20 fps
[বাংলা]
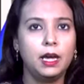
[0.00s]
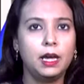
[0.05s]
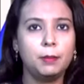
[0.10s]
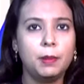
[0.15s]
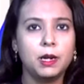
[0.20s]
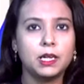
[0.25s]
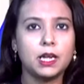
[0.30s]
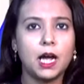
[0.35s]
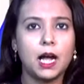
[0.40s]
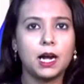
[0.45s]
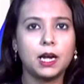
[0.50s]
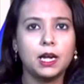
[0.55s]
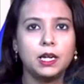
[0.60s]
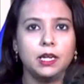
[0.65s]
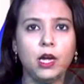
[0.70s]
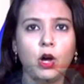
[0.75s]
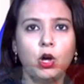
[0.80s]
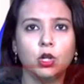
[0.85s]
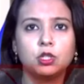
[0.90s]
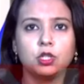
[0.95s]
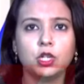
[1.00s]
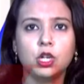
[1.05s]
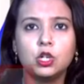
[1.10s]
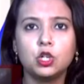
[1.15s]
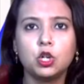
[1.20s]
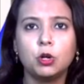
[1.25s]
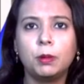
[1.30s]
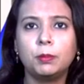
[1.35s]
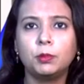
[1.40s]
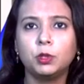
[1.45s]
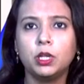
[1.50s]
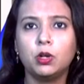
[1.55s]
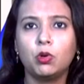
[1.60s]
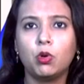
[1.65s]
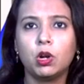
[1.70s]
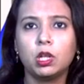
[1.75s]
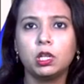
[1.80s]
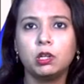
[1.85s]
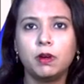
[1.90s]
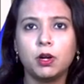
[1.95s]
এবার টাকা নিয়ে অঞ্চল সভাপতি
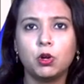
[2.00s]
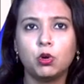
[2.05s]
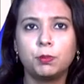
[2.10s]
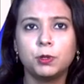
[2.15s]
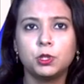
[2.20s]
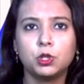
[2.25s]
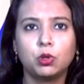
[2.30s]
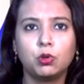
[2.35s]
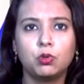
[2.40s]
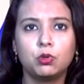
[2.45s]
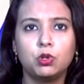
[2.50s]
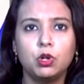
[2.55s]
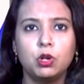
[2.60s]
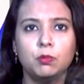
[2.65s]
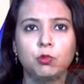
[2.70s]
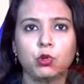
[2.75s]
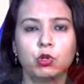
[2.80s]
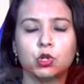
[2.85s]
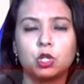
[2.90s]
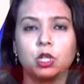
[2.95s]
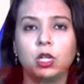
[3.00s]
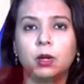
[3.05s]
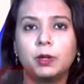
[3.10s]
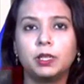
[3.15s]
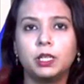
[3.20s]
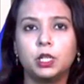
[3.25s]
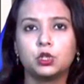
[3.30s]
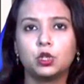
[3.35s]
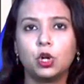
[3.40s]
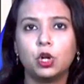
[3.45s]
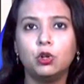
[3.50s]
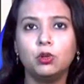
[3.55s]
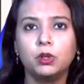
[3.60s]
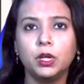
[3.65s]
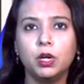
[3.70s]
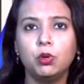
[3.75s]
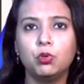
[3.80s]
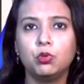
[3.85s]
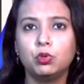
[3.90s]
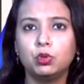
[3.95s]
করে দেওয়ার অভিযোগ উঠল মুর্শিদাবাদের
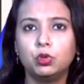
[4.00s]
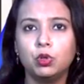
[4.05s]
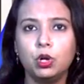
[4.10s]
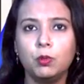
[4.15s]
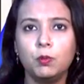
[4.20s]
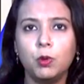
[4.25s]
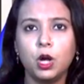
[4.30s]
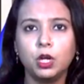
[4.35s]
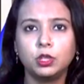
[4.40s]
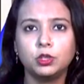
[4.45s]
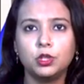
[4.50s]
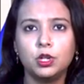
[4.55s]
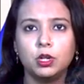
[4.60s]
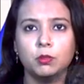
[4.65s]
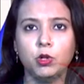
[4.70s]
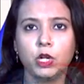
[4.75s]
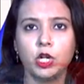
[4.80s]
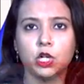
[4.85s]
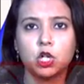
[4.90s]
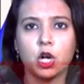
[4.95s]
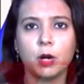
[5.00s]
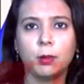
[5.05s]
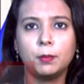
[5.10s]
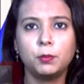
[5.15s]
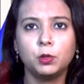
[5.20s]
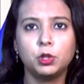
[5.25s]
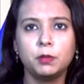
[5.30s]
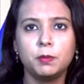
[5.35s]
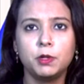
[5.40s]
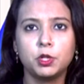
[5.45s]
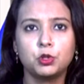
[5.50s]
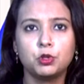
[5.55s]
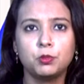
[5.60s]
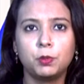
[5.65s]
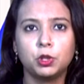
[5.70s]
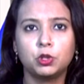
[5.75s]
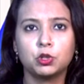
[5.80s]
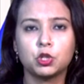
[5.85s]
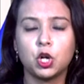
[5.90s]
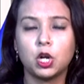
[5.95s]
জলঙ্গি উত্তর ব্লক তৃণমূলের সভাপতি
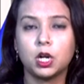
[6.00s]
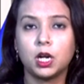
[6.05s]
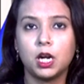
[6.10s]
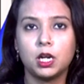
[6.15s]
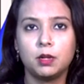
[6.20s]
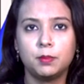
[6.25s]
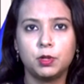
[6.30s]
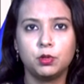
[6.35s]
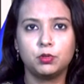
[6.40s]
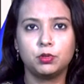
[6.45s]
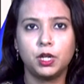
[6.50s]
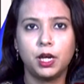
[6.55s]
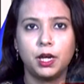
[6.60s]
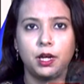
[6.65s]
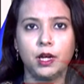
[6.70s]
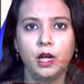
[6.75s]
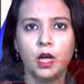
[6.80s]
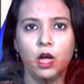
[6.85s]
বিষ্ণুপদ সরকারের বিরুদ্ধে